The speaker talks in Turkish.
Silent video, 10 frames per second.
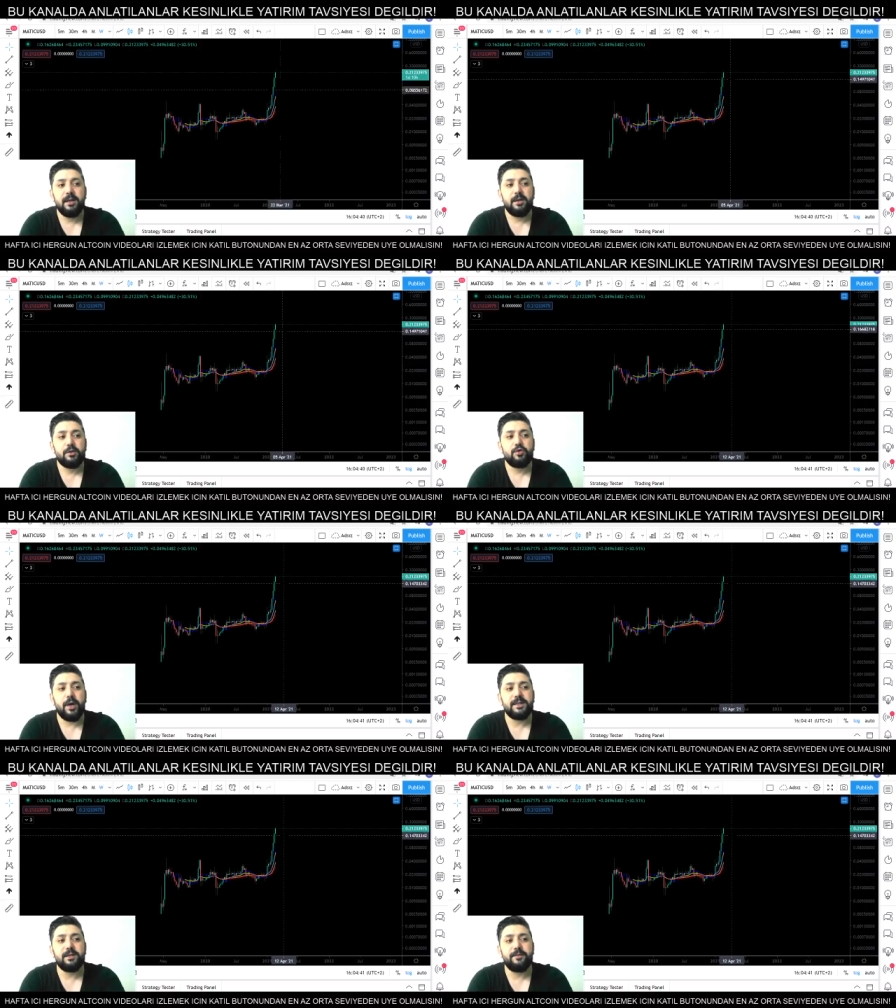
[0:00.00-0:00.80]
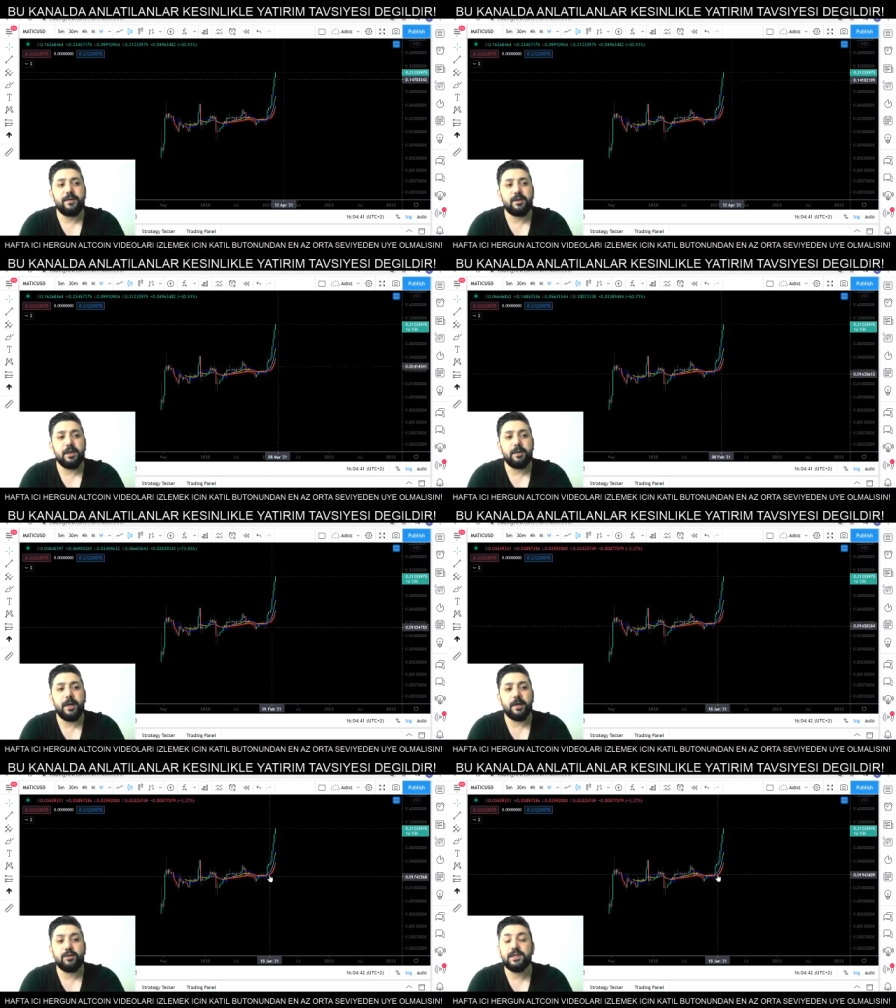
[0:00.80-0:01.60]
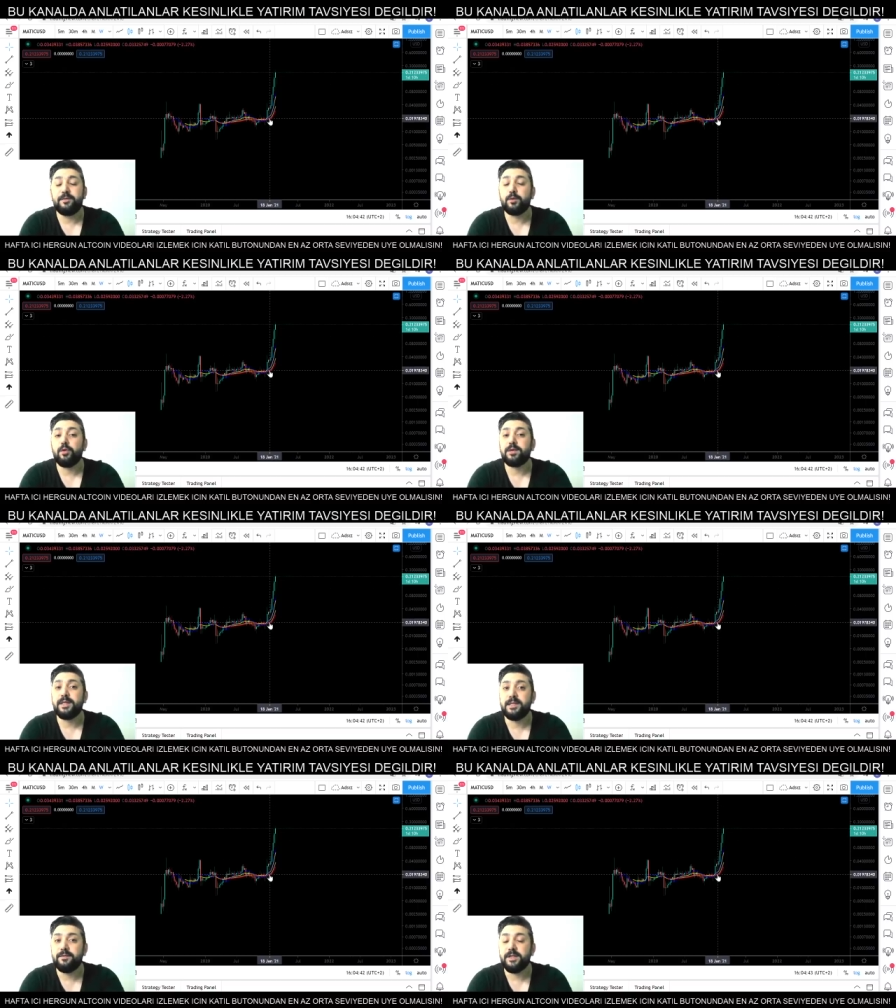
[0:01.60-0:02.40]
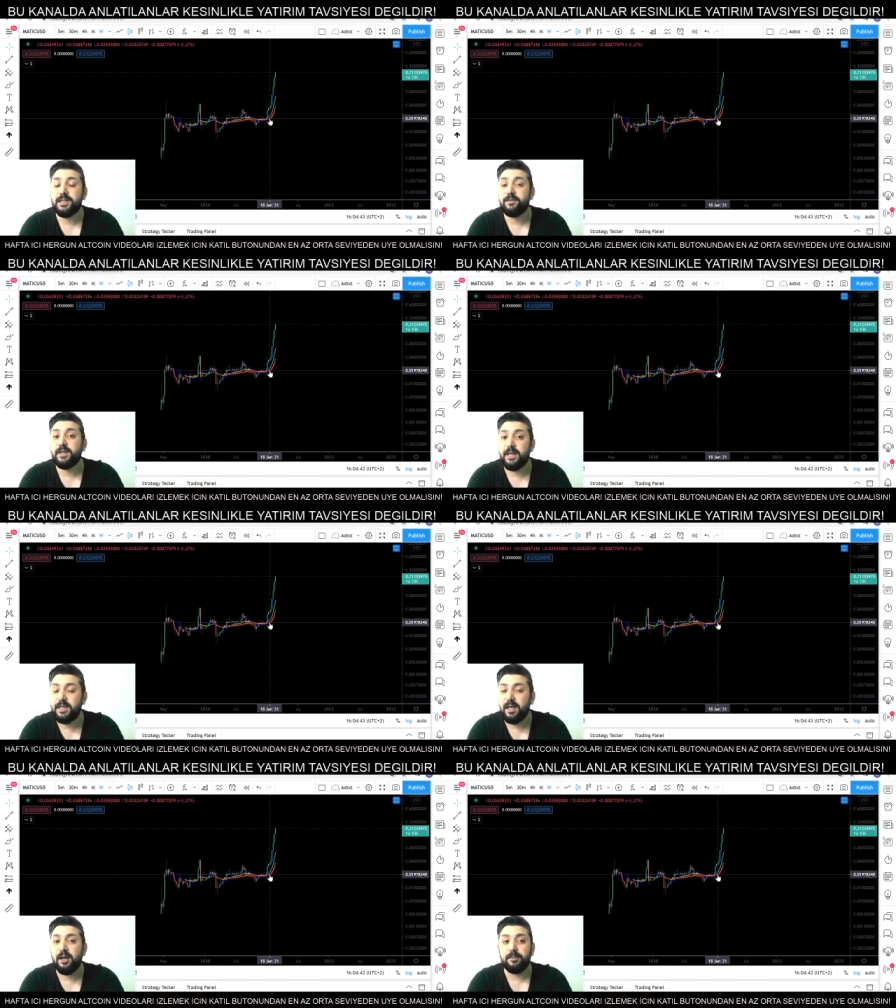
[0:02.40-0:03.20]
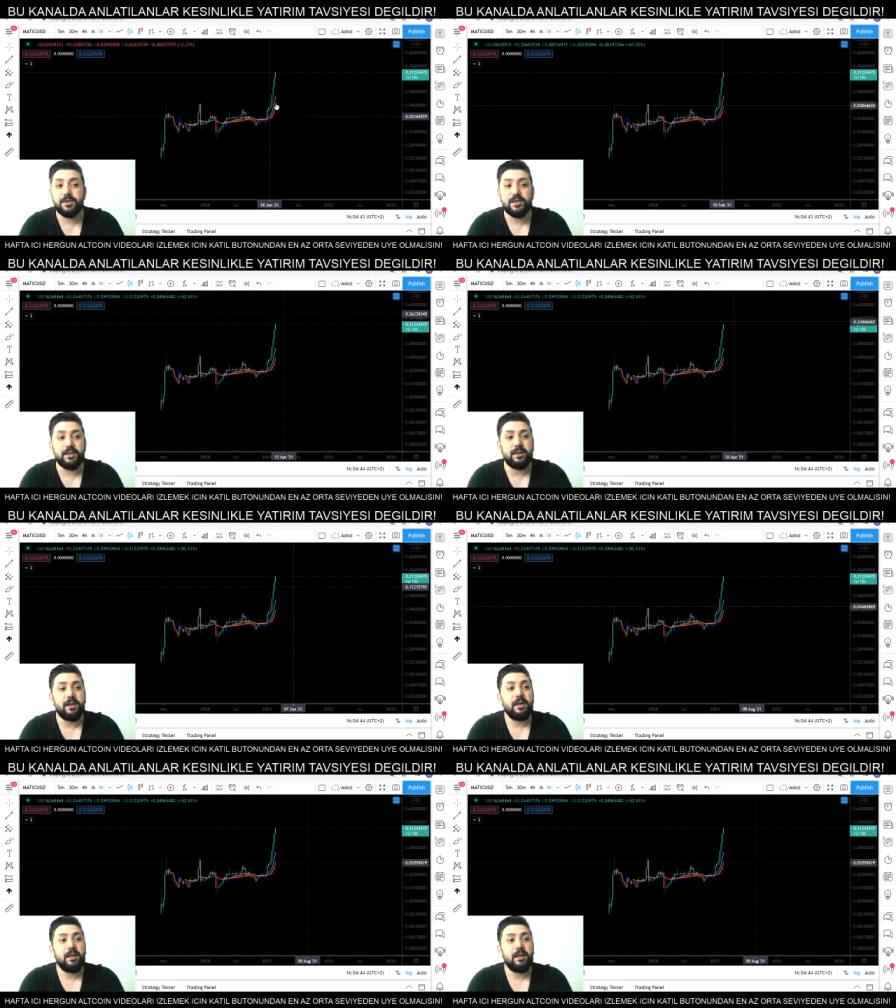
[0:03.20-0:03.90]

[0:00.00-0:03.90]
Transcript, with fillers: Şu an 0 e, pardon 0.002'den almıştık.